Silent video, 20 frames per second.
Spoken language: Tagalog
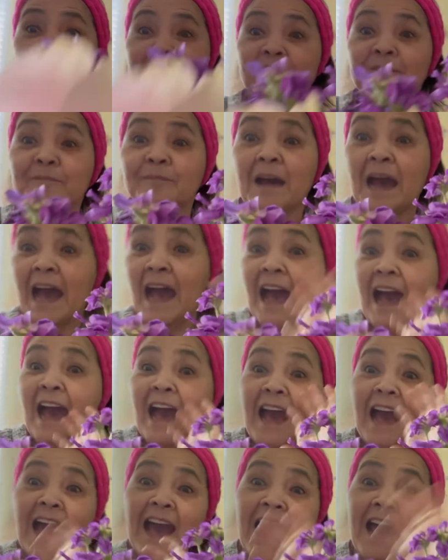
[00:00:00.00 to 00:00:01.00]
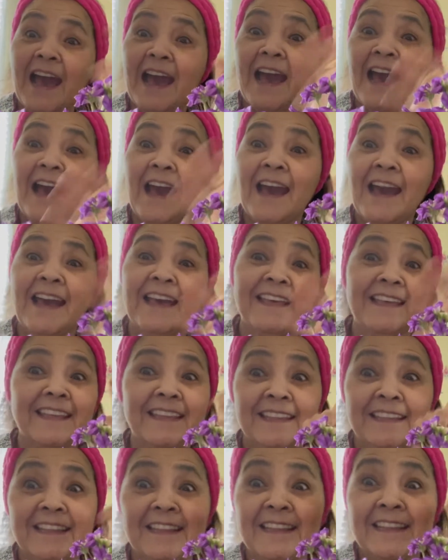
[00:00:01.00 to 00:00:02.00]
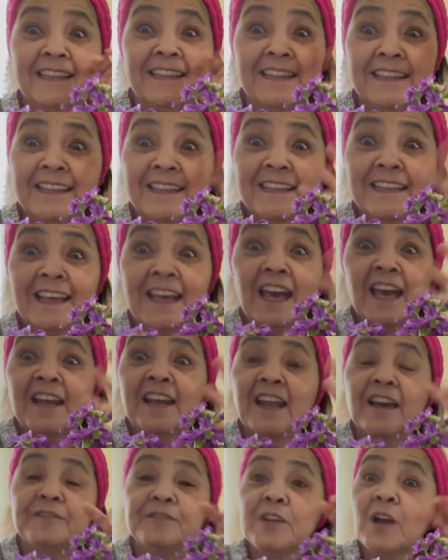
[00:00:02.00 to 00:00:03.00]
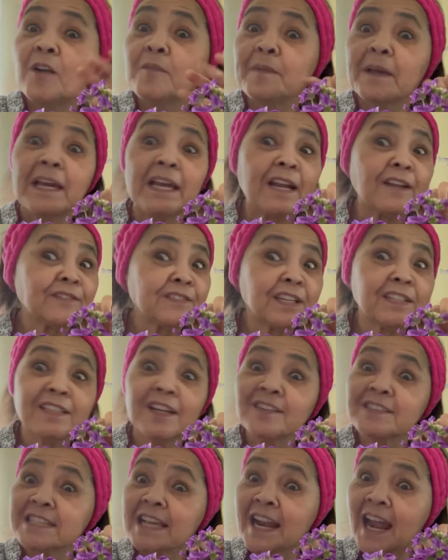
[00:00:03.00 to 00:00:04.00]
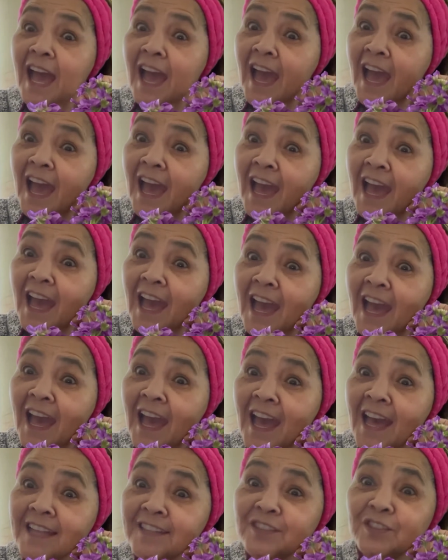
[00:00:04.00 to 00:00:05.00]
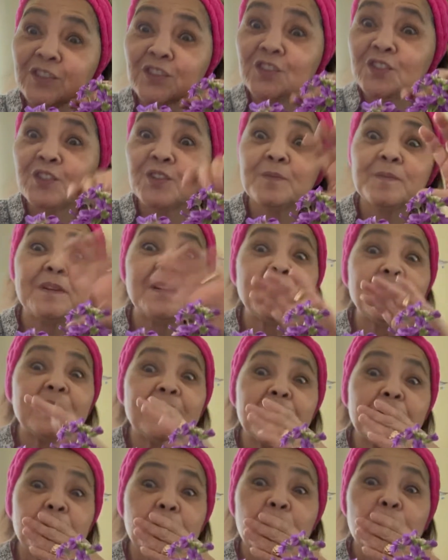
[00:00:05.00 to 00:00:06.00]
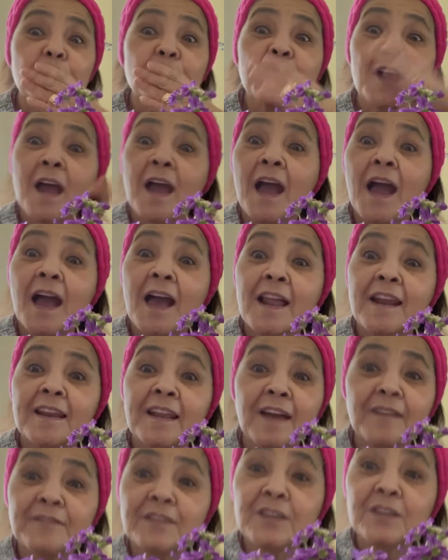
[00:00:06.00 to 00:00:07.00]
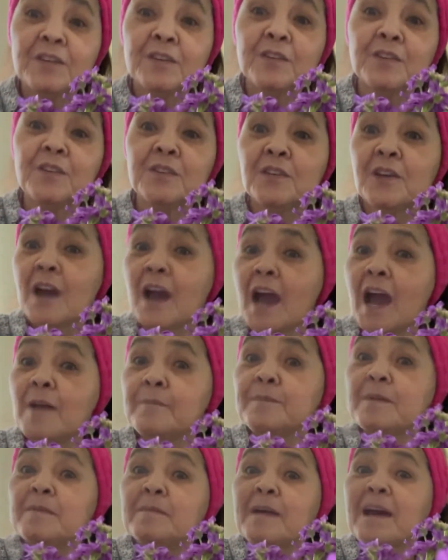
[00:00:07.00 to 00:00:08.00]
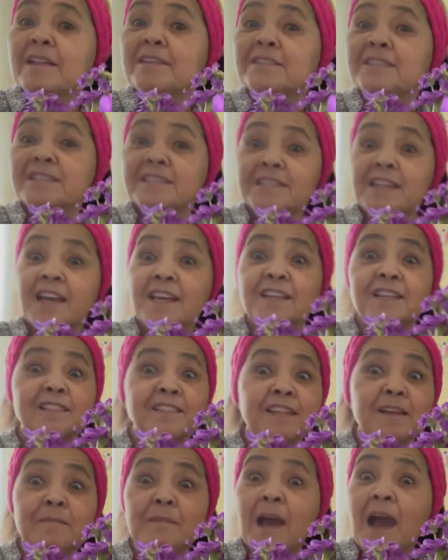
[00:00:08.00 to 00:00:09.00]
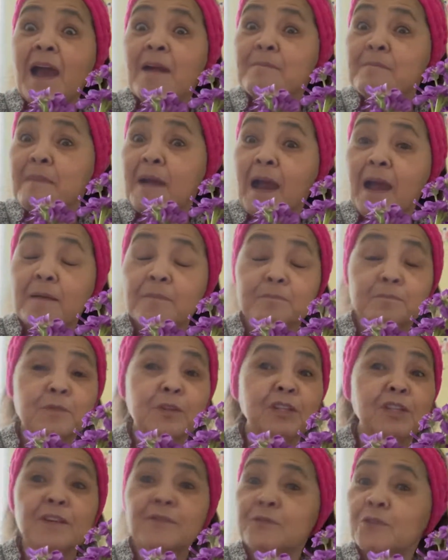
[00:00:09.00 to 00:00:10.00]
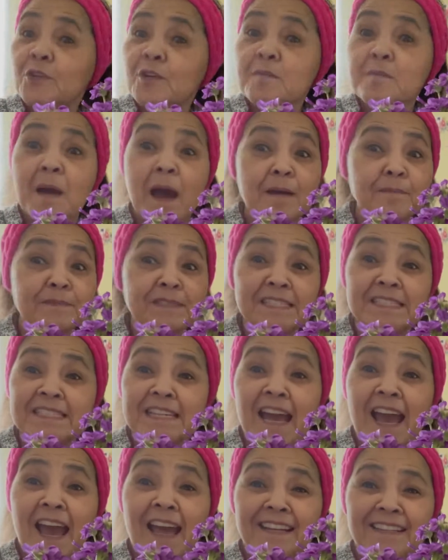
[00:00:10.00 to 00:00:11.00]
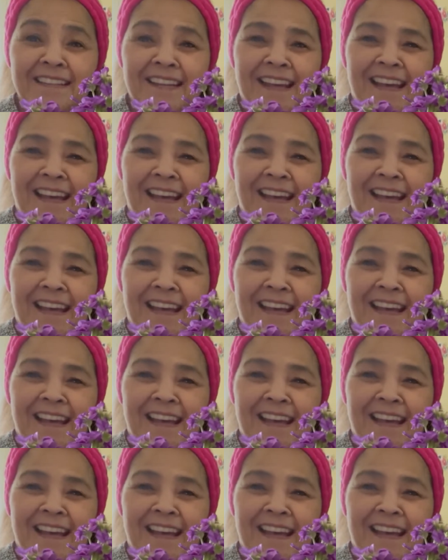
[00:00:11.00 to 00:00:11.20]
Bye. I love you all. Nag-love shout out sa lahat. YouTuber. Love you. Happy Mother's Day sa mga, mga beautiful moms dyan.